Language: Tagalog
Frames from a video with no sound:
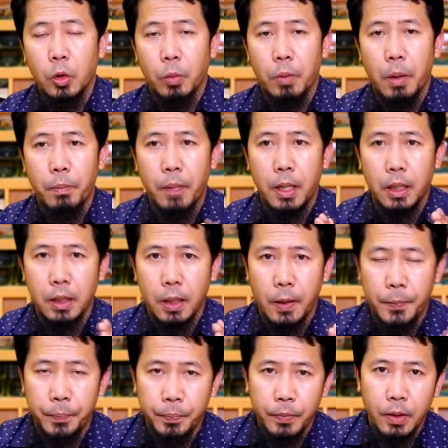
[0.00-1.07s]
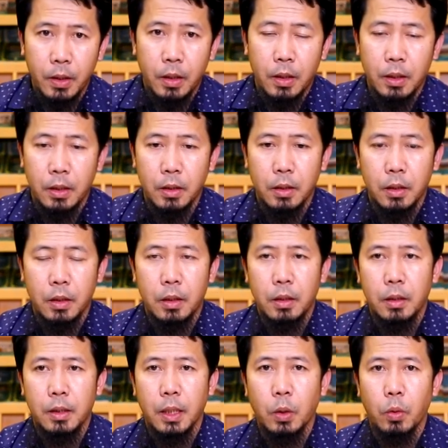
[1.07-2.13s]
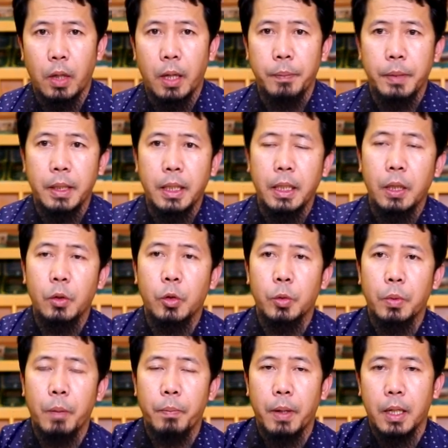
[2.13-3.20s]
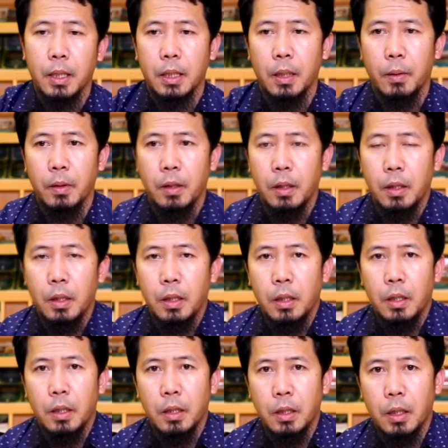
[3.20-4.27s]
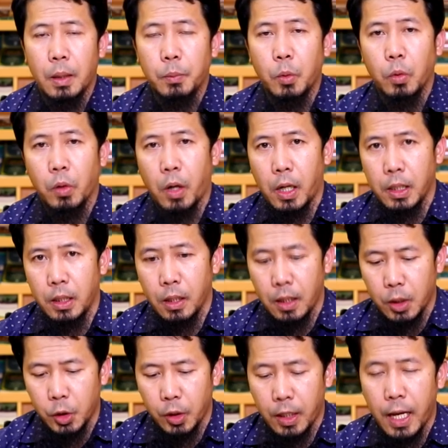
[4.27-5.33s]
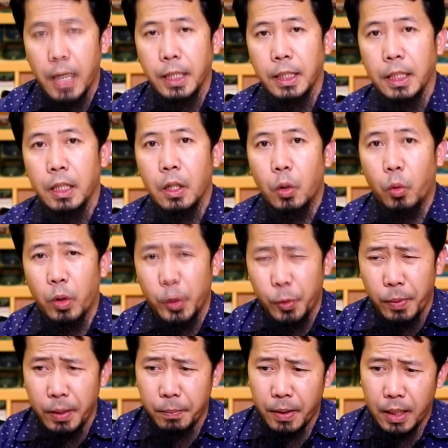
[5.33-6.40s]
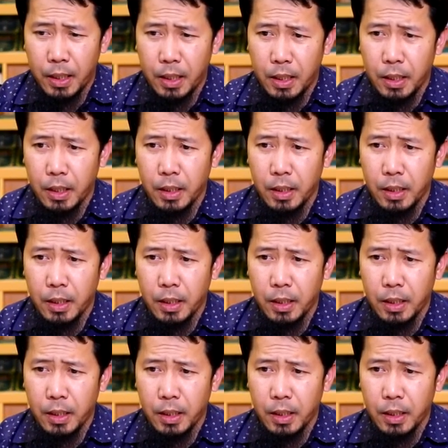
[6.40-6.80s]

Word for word: sumamba ka sa Zain abidin sumamba ka sa uh, Abdul Qadir al-Jilani, o anumang mga